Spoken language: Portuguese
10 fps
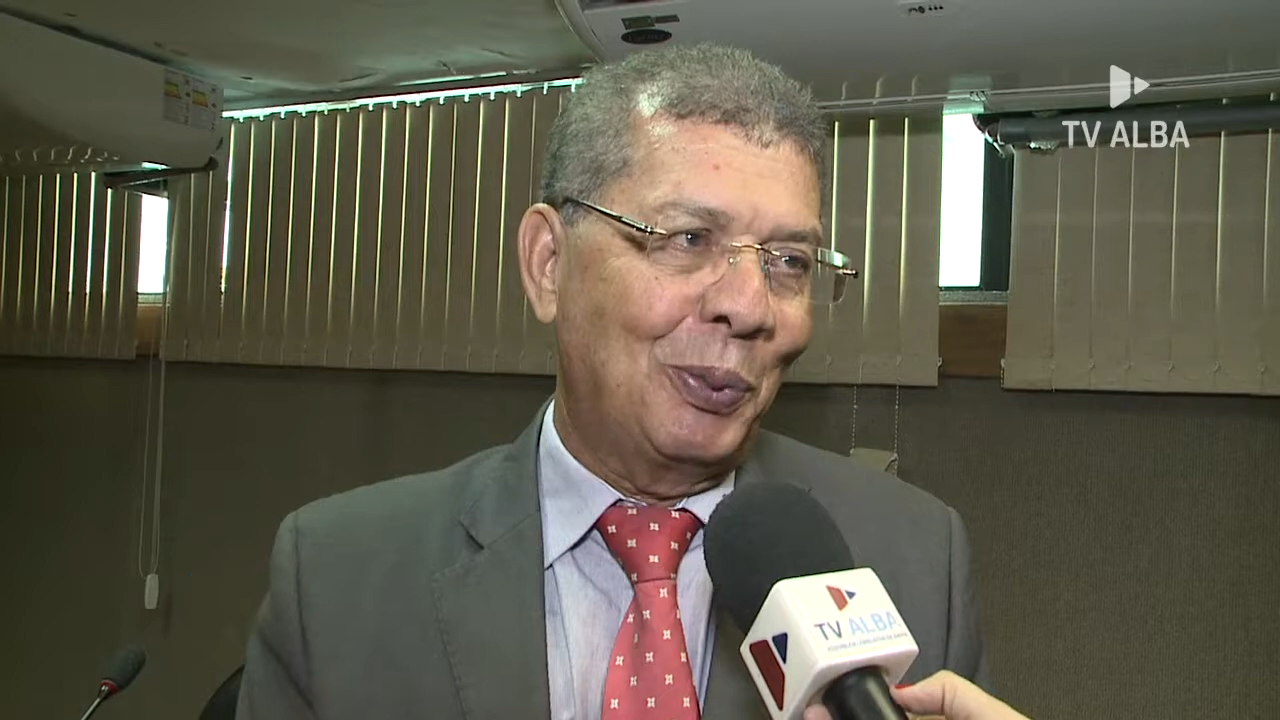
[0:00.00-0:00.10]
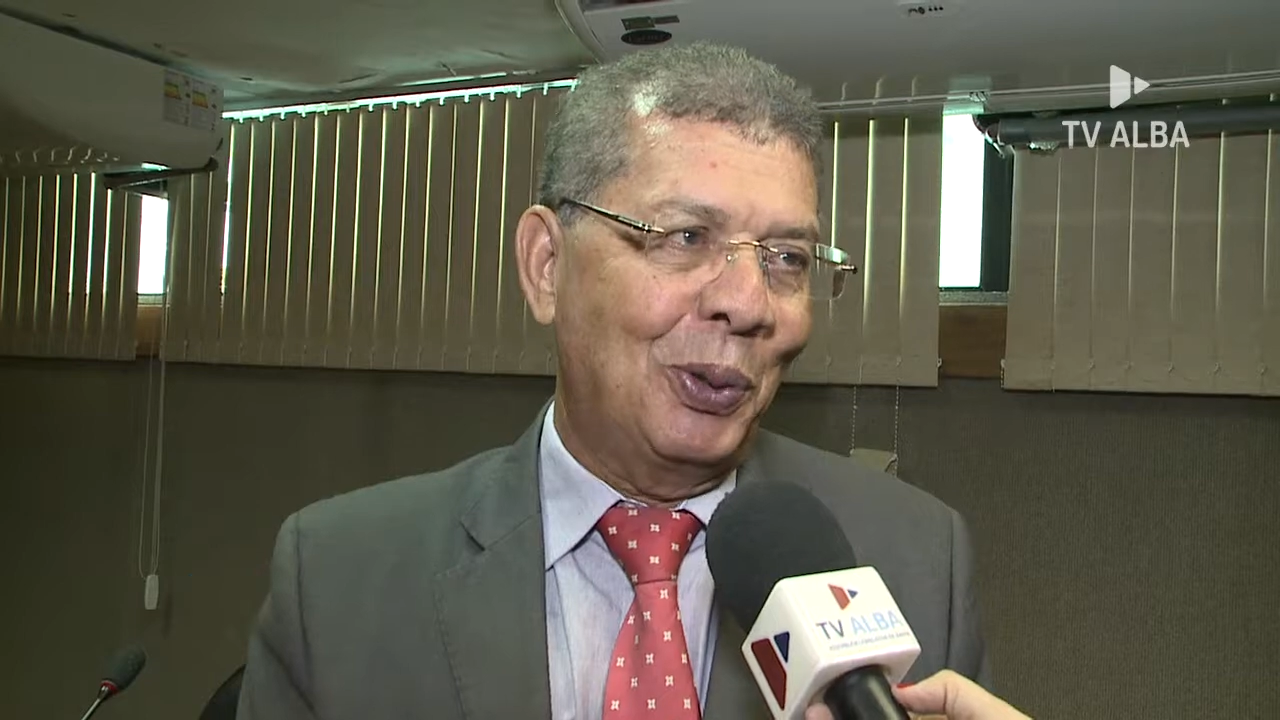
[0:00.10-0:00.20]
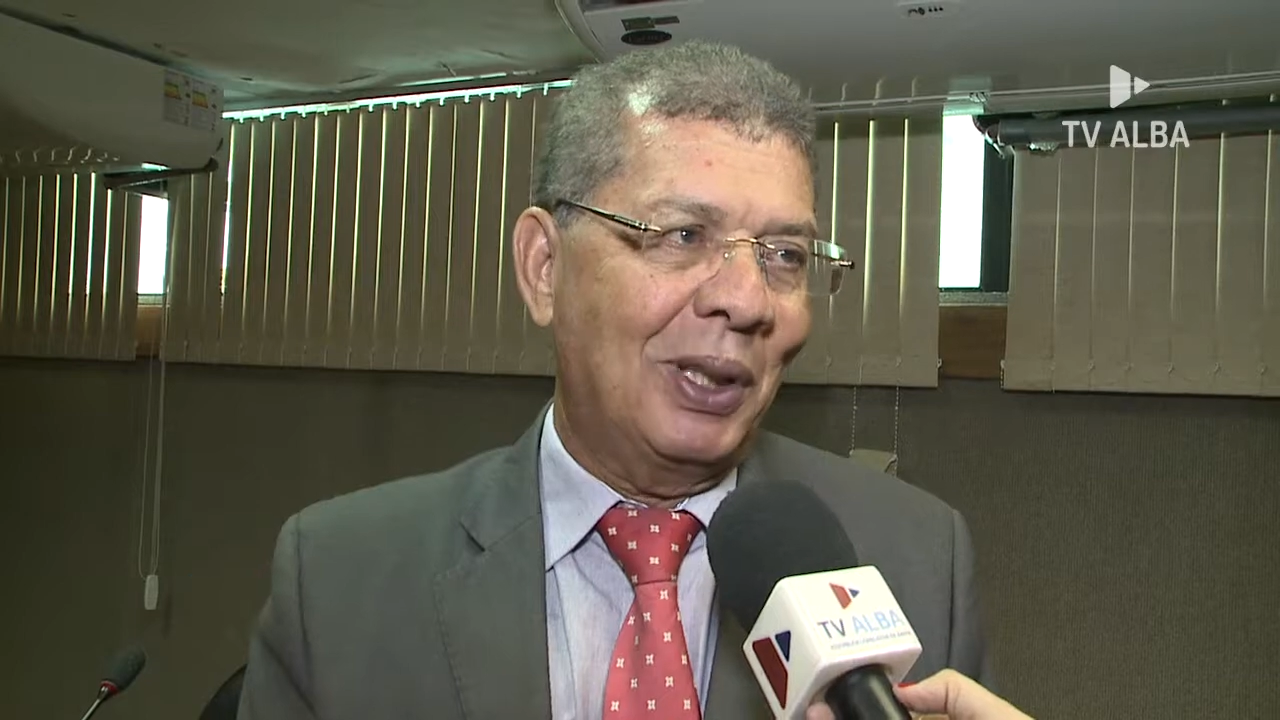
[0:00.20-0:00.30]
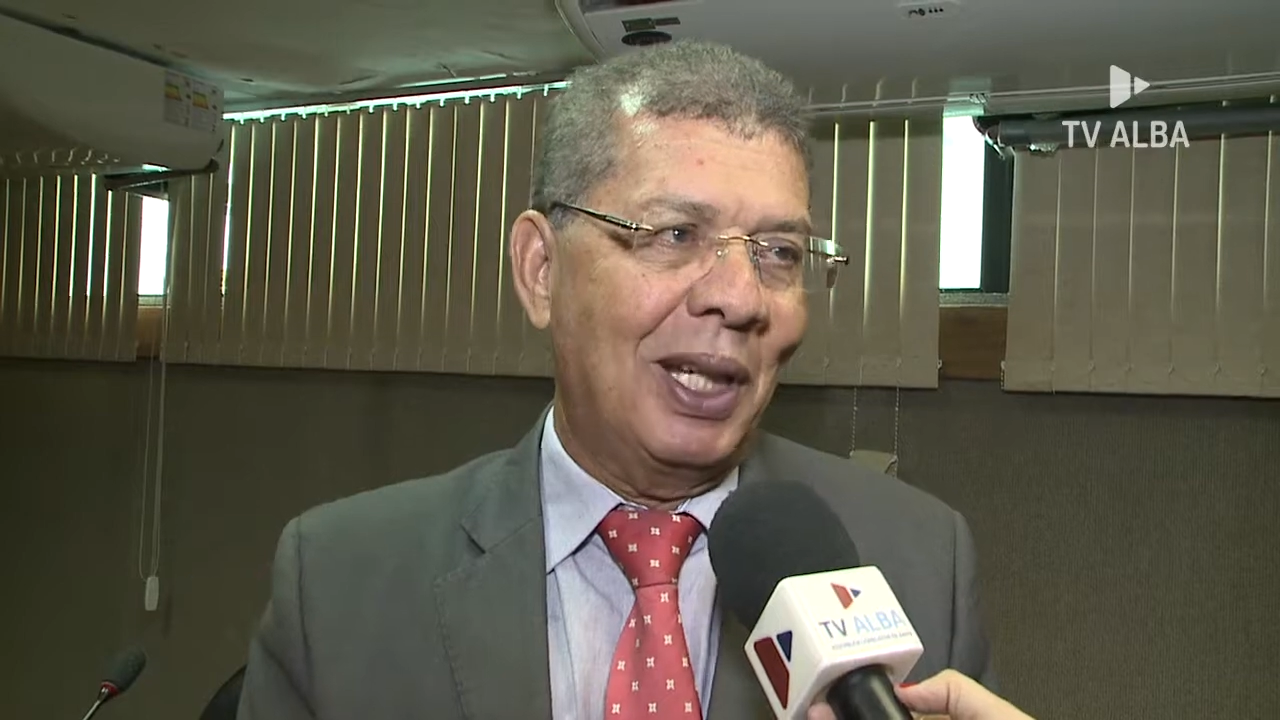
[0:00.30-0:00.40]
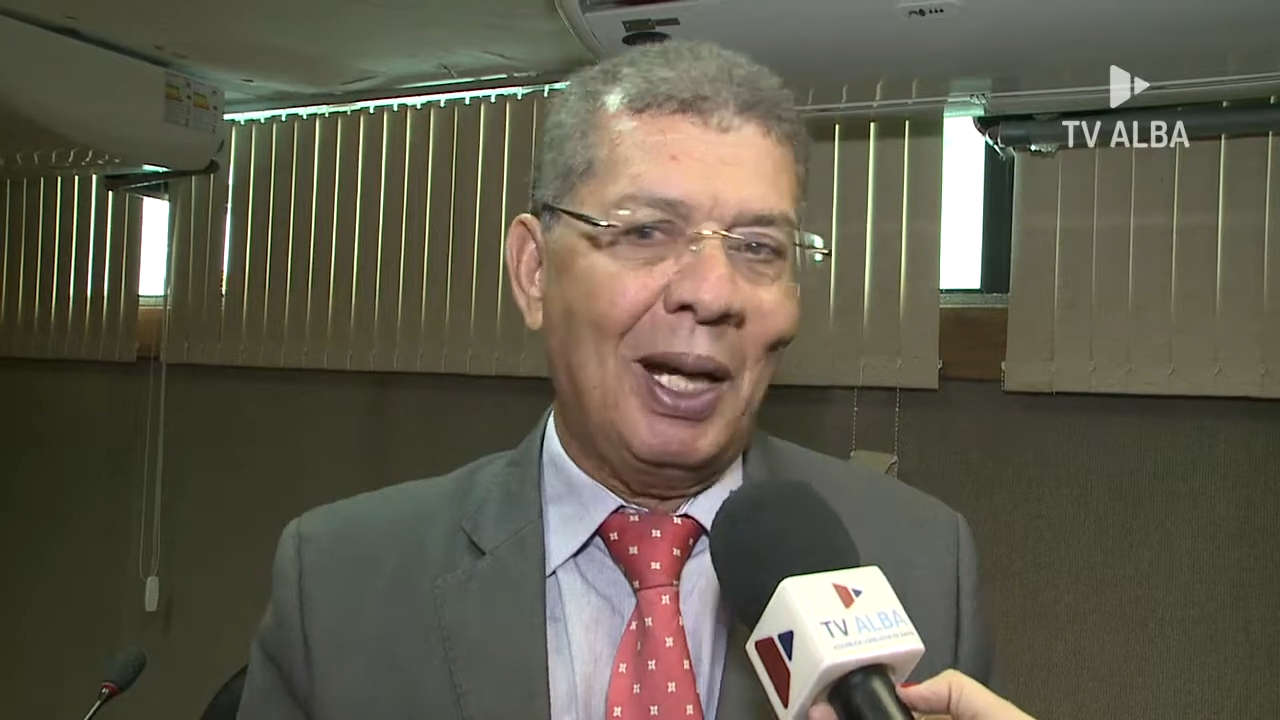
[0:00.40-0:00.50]

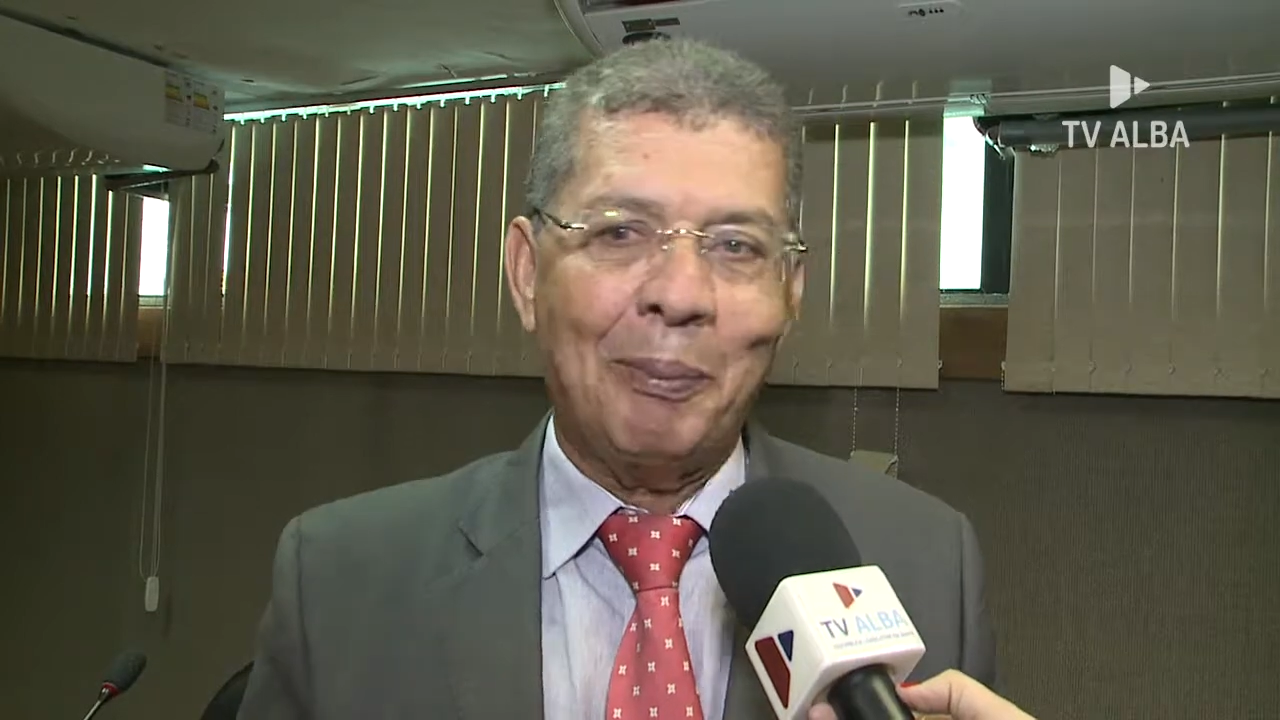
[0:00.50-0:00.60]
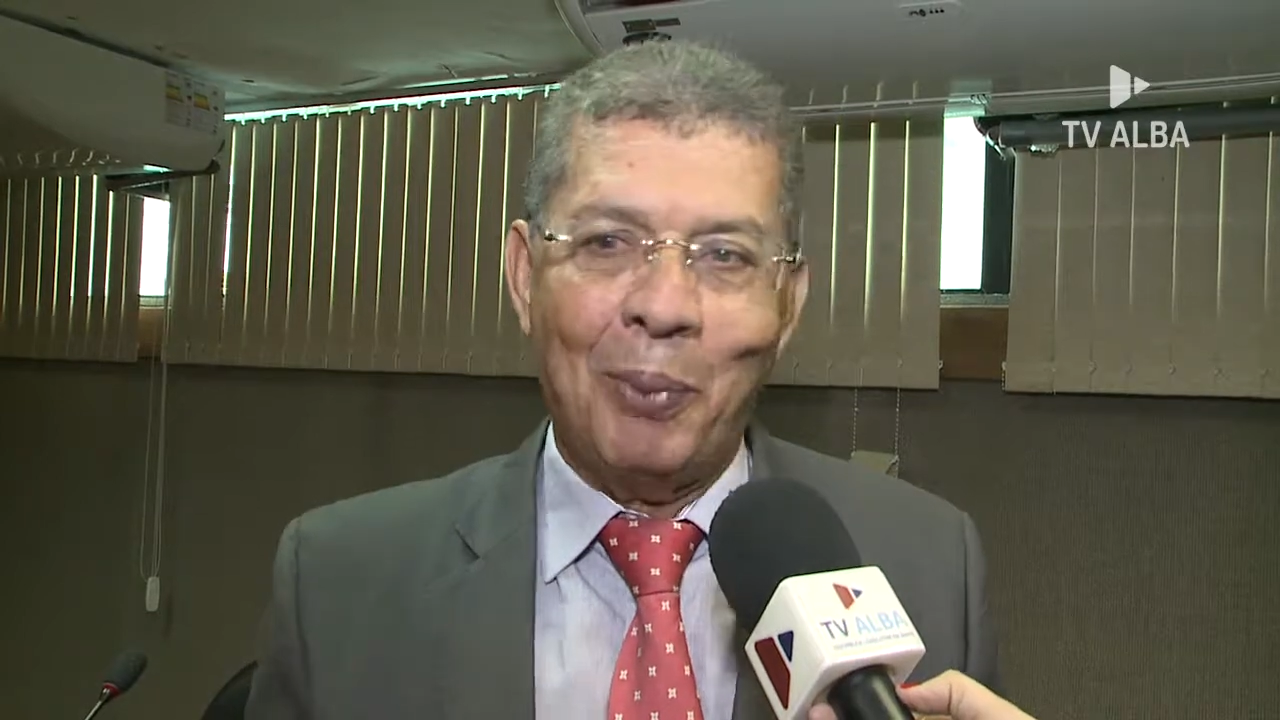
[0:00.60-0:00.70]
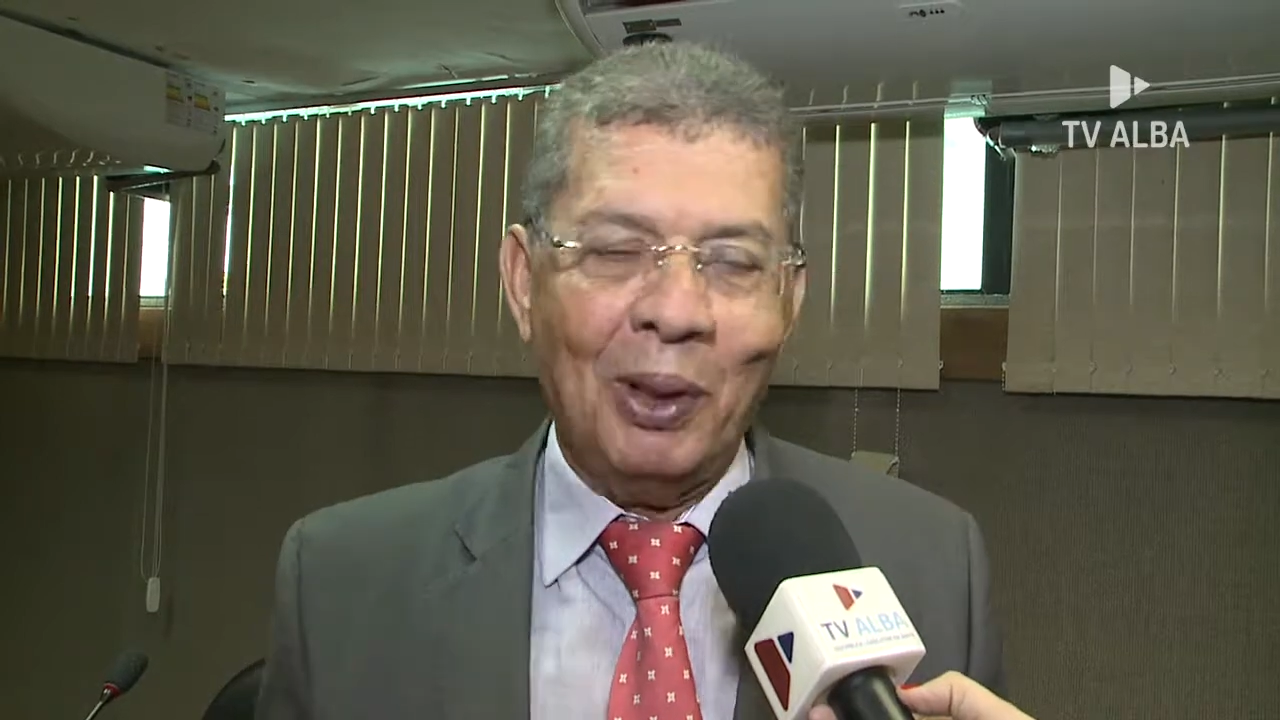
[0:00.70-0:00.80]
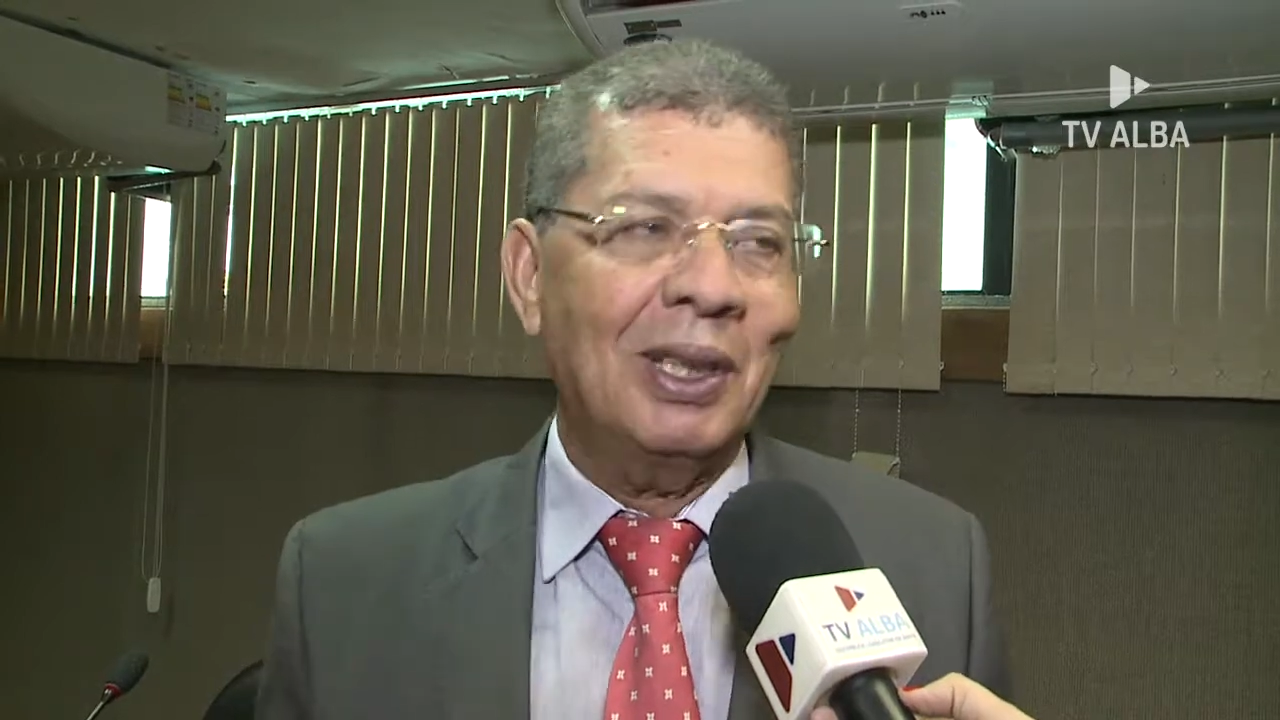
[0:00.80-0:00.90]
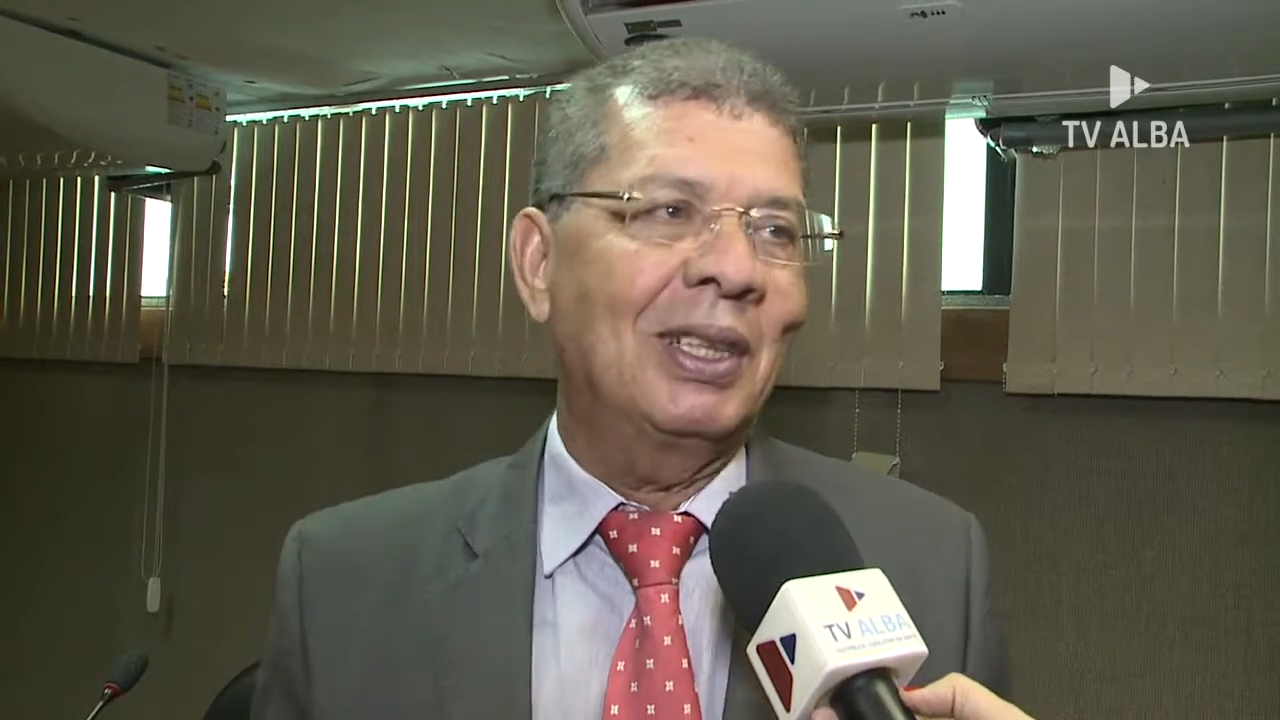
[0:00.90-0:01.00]
porque é a
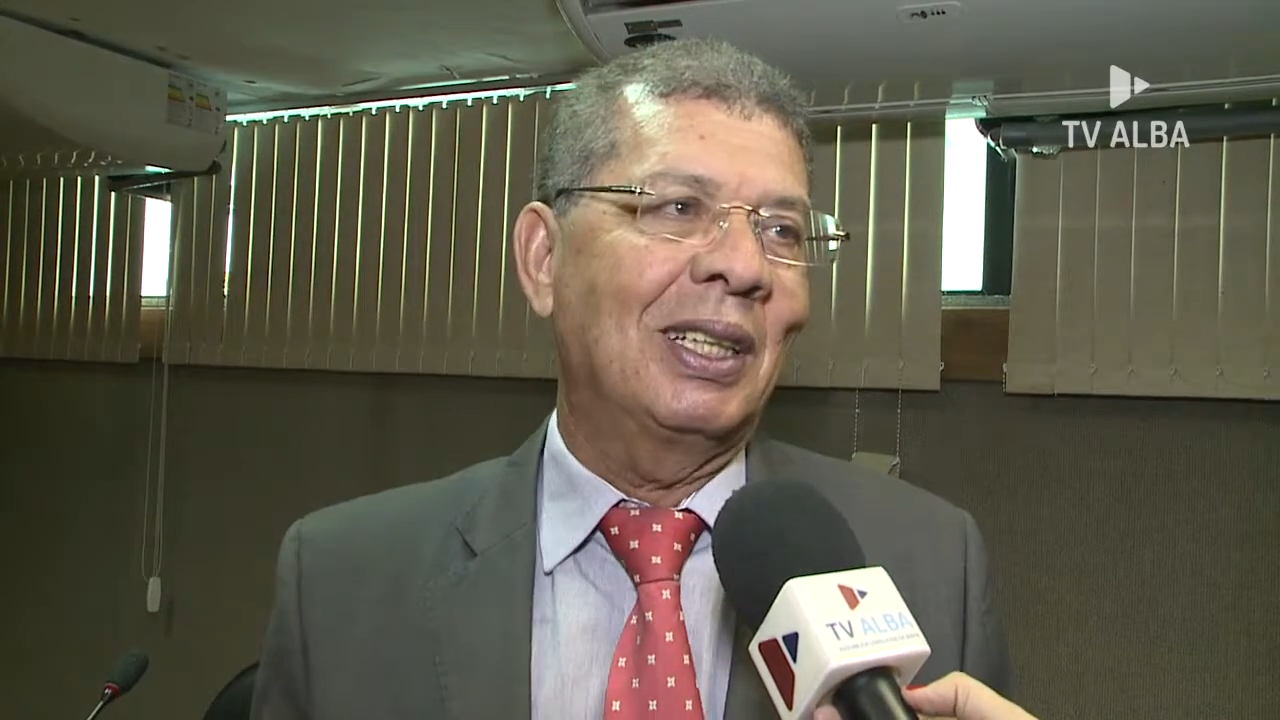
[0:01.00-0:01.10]
porta de